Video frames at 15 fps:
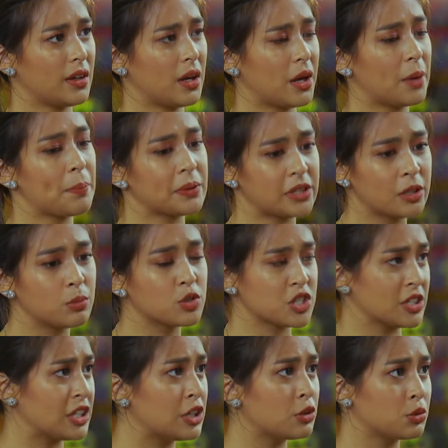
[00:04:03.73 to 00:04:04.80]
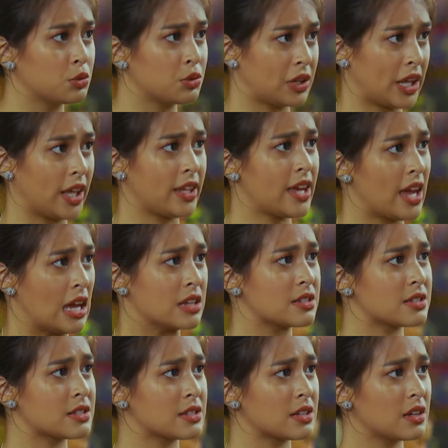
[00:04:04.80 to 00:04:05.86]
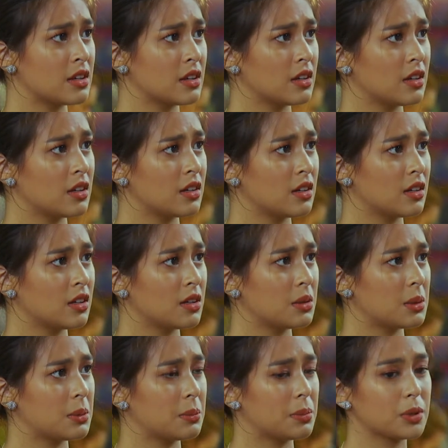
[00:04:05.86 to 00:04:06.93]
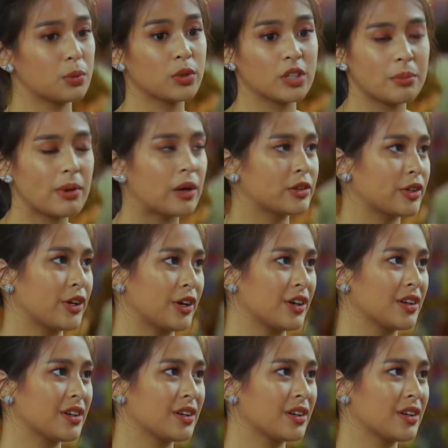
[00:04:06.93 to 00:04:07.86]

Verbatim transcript: Kapatid mo siya tinuturing, yes. But what about her?